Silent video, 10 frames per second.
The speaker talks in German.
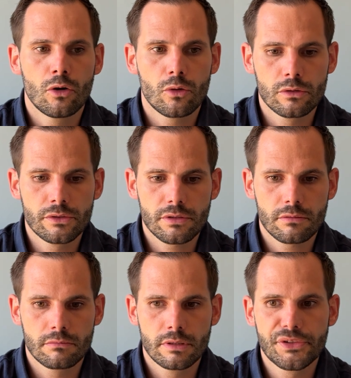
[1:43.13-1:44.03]
Und
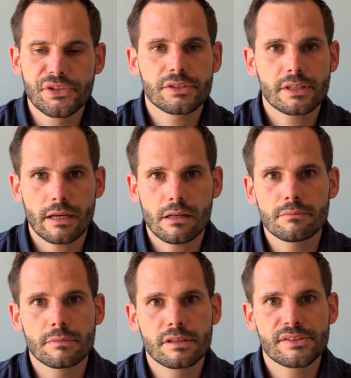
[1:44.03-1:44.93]
mit diesem Geld,
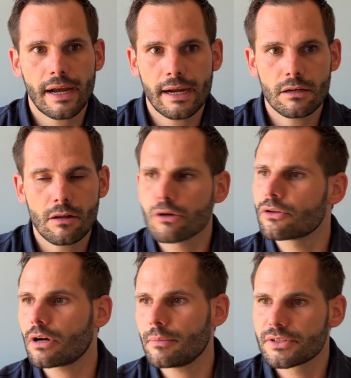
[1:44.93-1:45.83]
mit dieser Einlage,
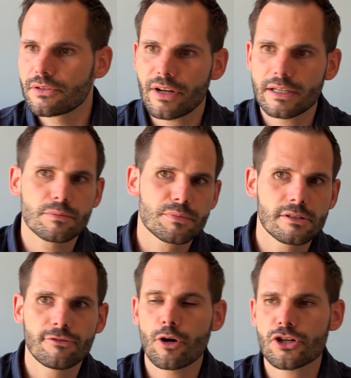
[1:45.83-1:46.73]
kann man sich vielleicht ein bisschen
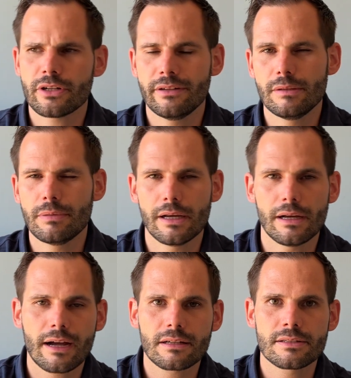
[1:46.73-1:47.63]
vorstellen wie bei einer
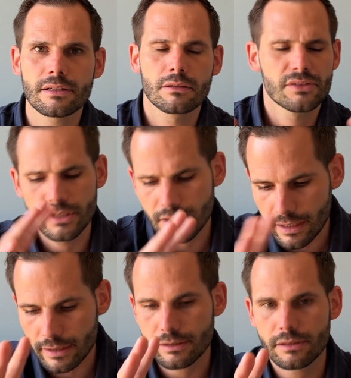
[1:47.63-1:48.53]
Aktie, ist nicht
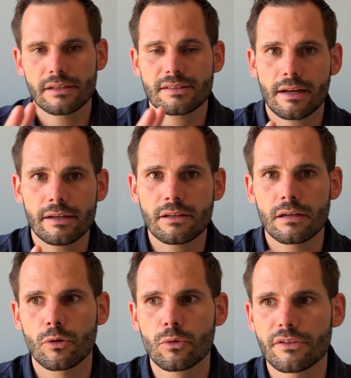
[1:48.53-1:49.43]
gleich das gleiche,
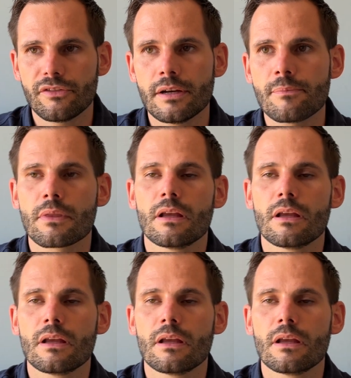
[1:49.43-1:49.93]
aber ungefähr.